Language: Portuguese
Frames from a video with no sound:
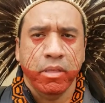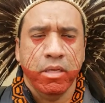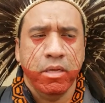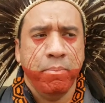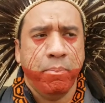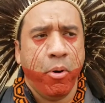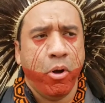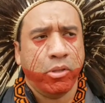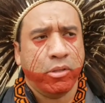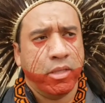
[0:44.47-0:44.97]

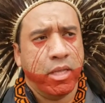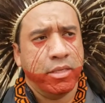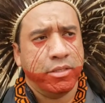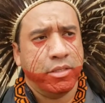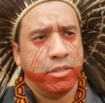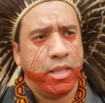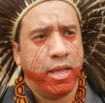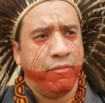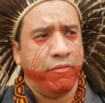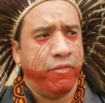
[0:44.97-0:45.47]

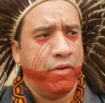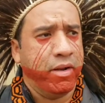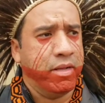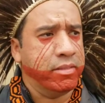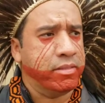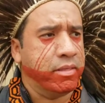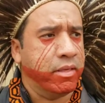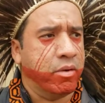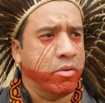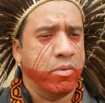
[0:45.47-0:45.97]
importante da
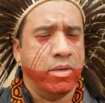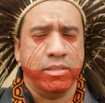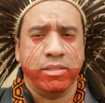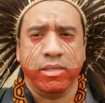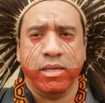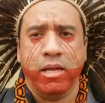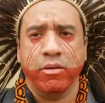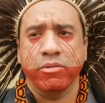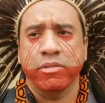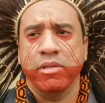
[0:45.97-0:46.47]
França com as
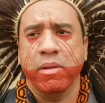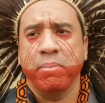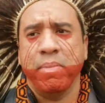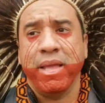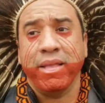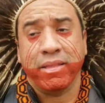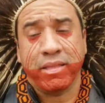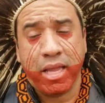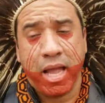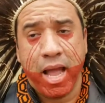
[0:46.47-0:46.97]
causas
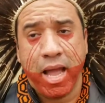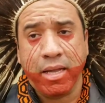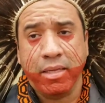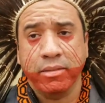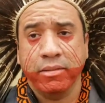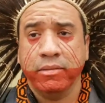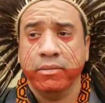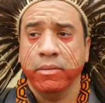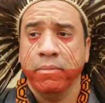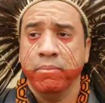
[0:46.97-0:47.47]

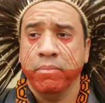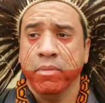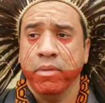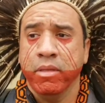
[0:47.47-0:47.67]
ambientais,